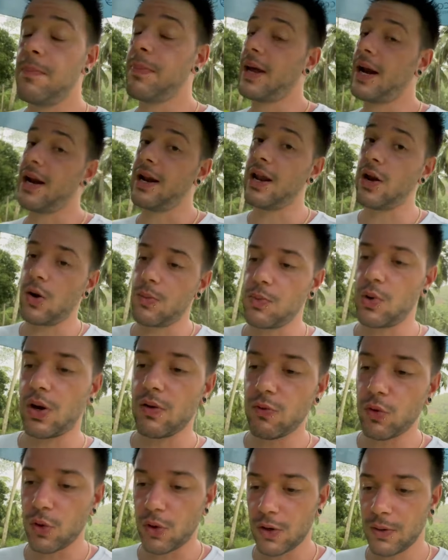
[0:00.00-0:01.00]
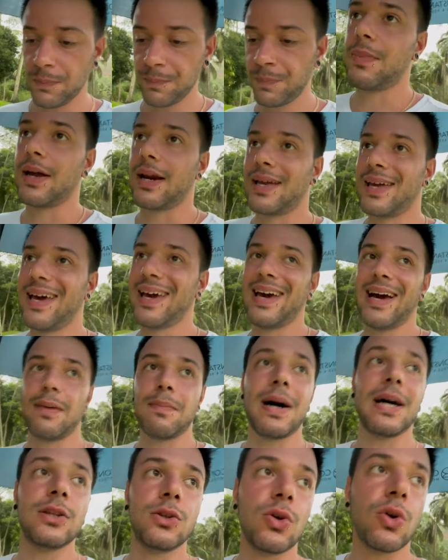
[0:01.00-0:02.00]
parallelo al mio lavoro perché
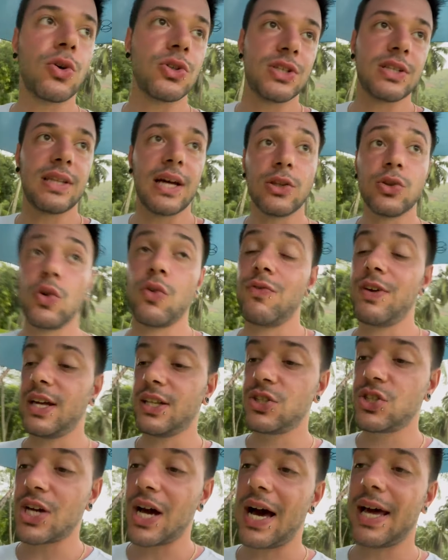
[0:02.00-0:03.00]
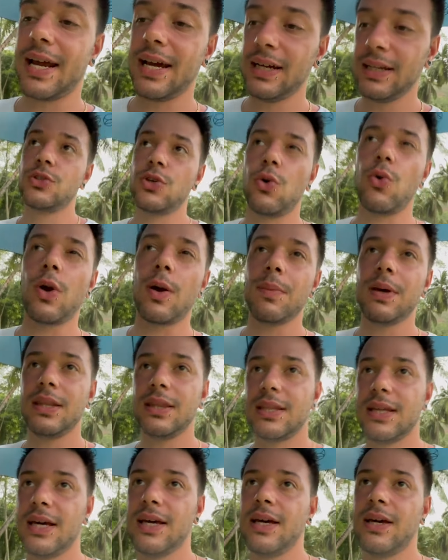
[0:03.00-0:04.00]
amando così tanto viaggiare,
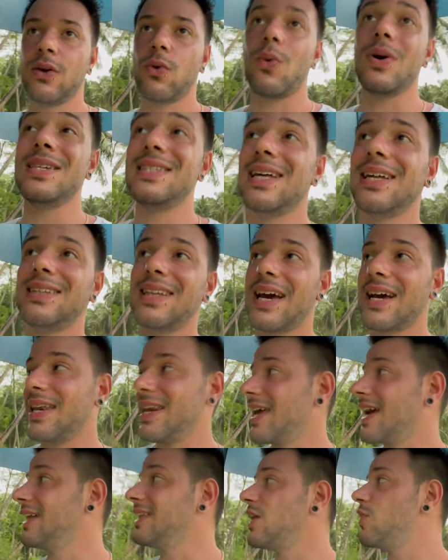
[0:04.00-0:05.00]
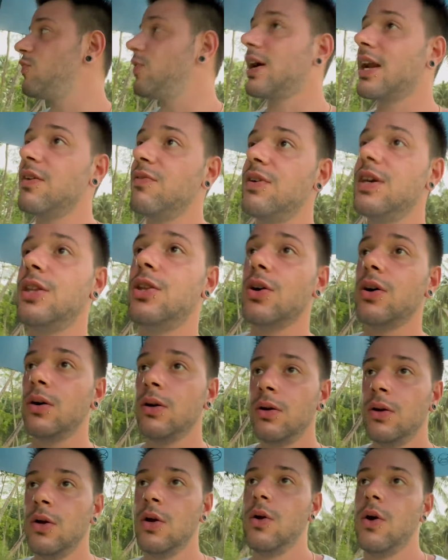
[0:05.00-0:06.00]
sicuramente questa tecnica del fare video
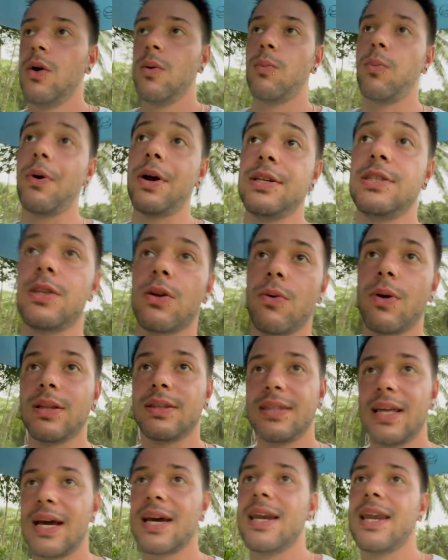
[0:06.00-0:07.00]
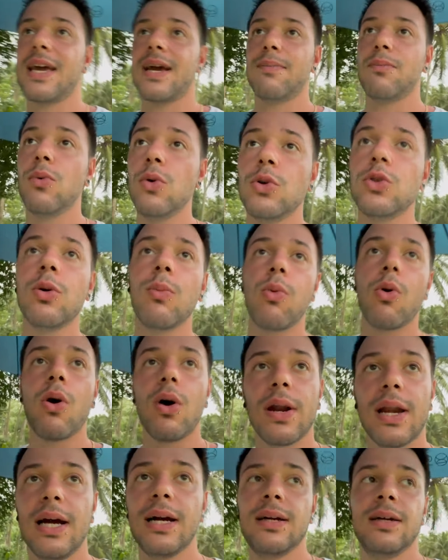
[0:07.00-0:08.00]
può essere una tecnica molto
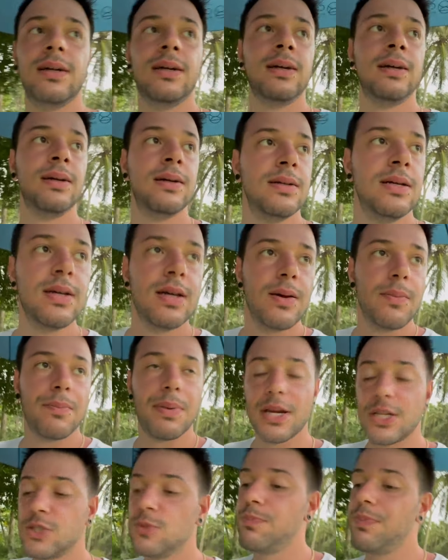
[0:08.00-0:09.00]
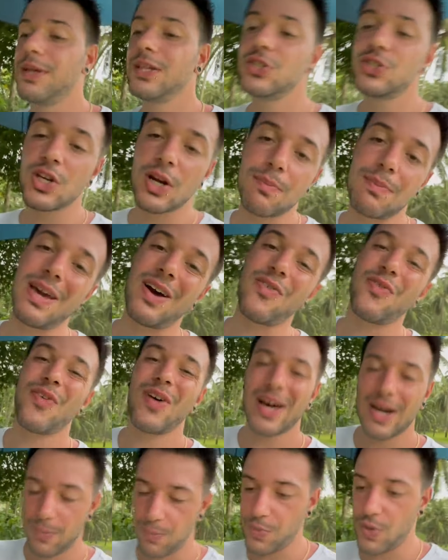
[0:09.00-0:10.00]
buona per spingermi a
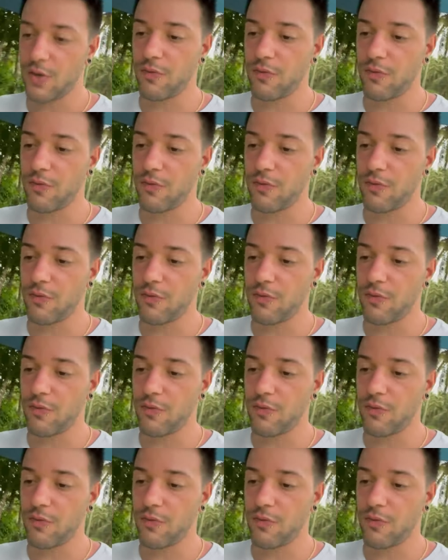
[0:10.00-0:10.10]
fare più